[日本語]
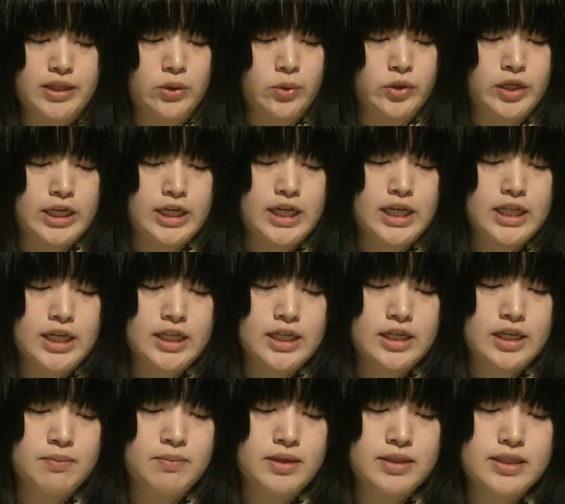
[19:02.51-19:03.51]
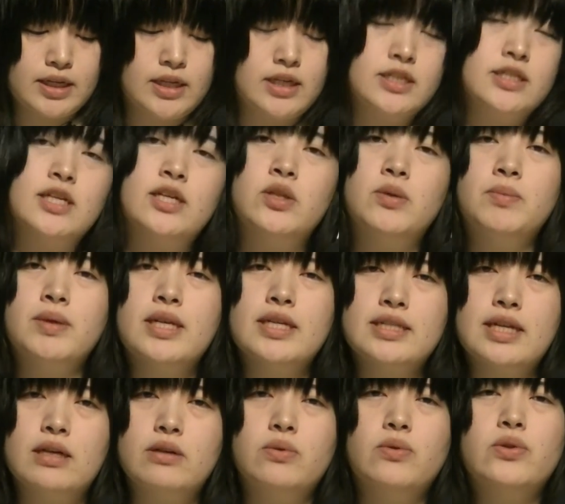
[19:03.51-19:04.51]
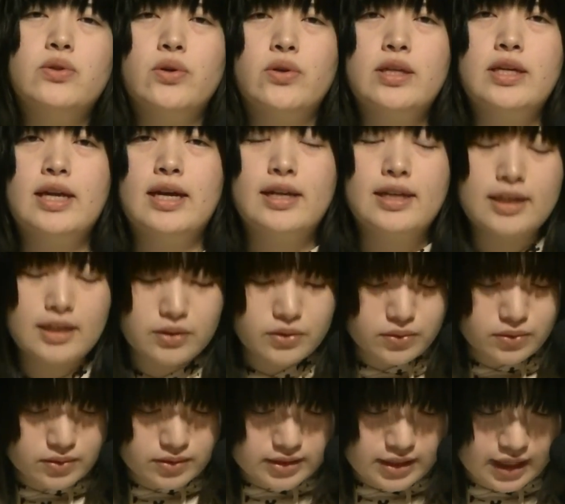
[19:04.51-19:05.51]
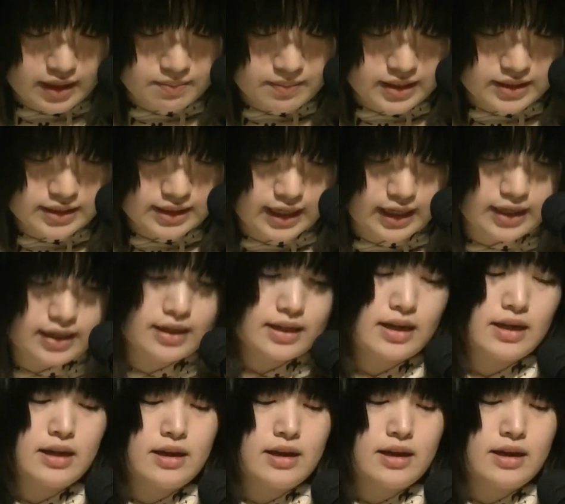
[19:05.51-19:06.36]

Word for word: でお聞きいただきましたリスナーの皆さん、本当にありがとうございました。